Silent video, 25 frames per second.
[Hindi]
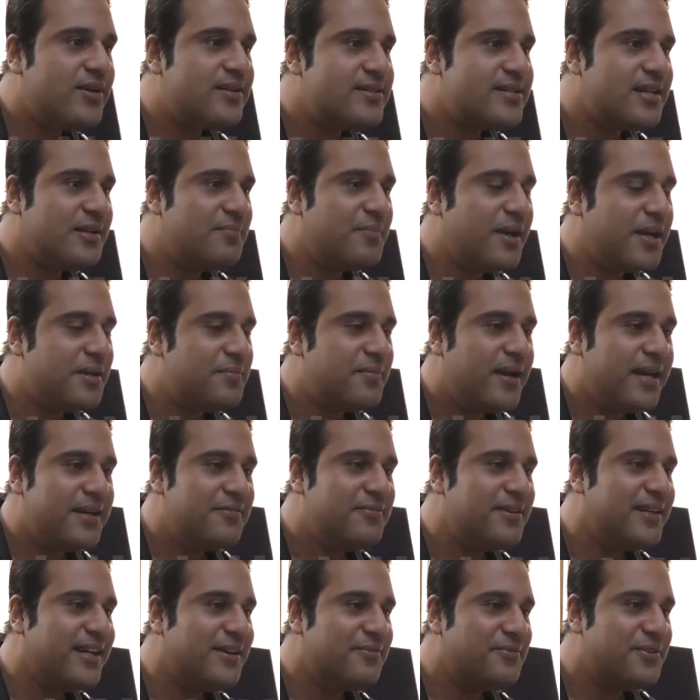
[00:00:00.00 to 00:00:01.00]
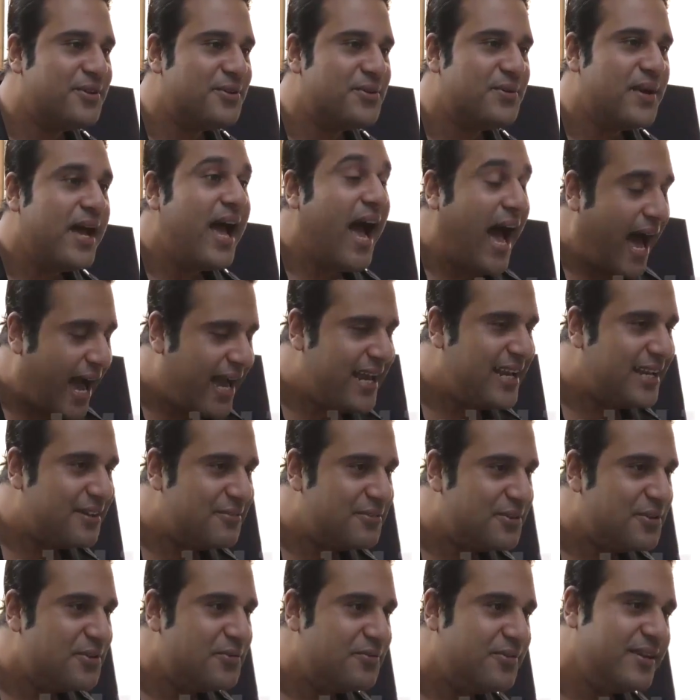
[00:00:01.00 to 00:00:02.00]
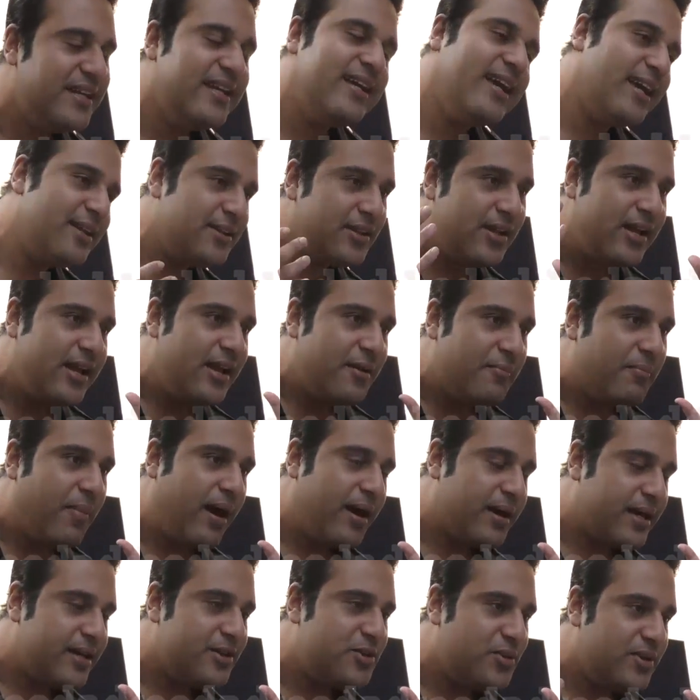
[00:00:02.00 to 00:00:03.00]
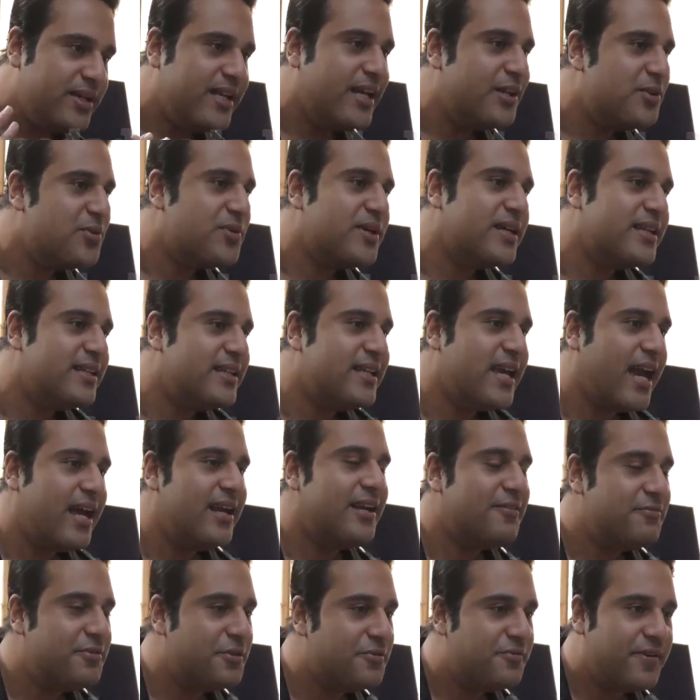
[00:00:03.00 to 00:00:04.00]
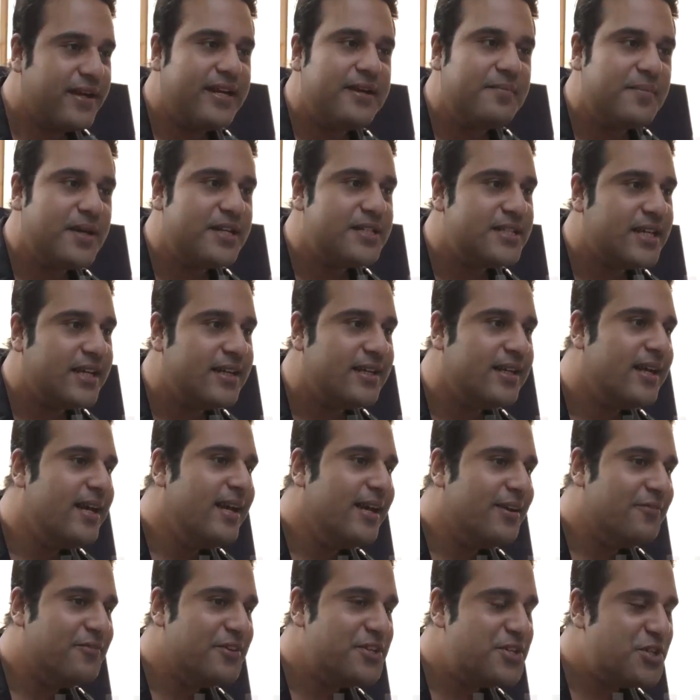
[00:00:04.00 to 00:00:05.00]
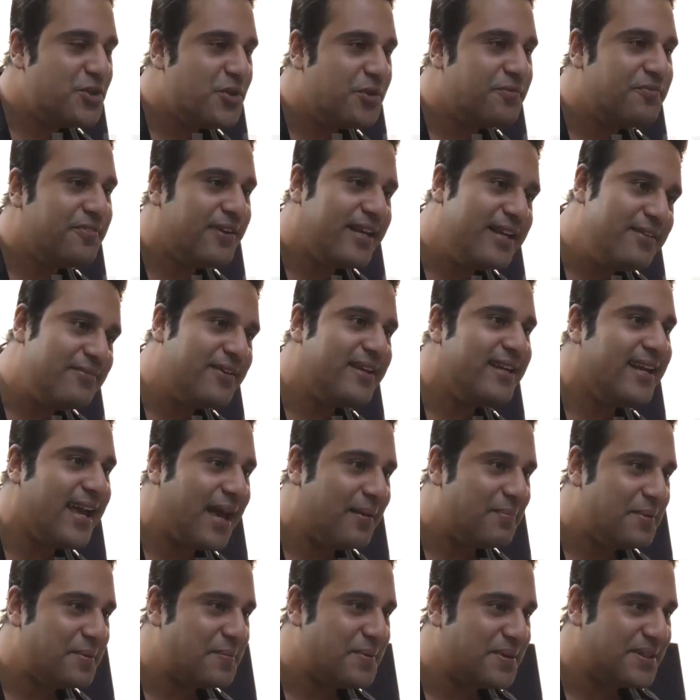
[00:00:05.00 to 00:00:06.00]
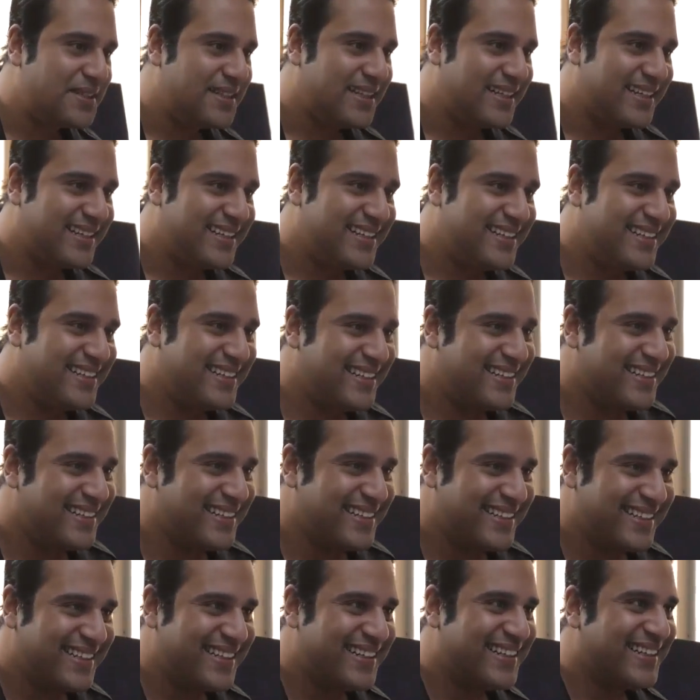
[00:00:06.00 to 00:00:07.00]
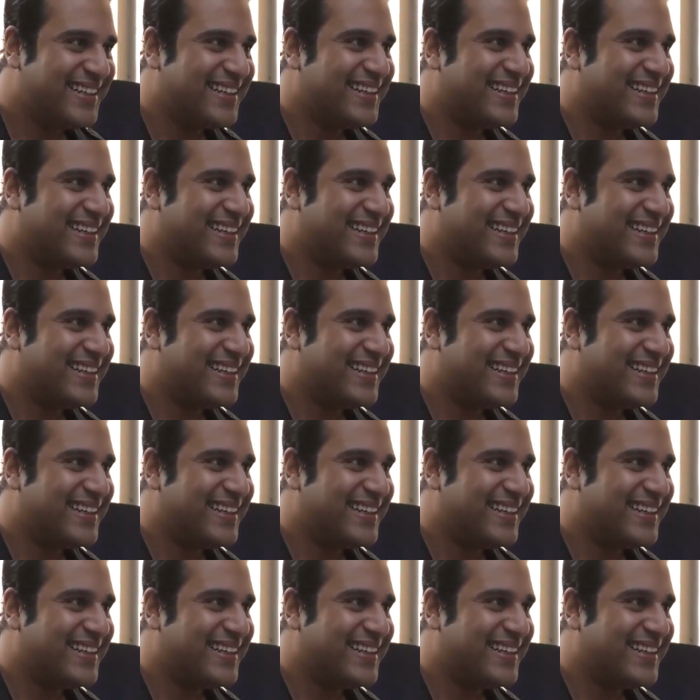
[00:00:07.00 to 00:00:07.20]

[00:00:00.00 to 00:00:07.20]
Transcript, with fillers: और सलमान भाई वी लव यू आई लव यू वी का बाकी दुनिया तो करती आई लव यू वेरी मच एंड विश यू अ वेरी वेरी हैप्पी बर्थडे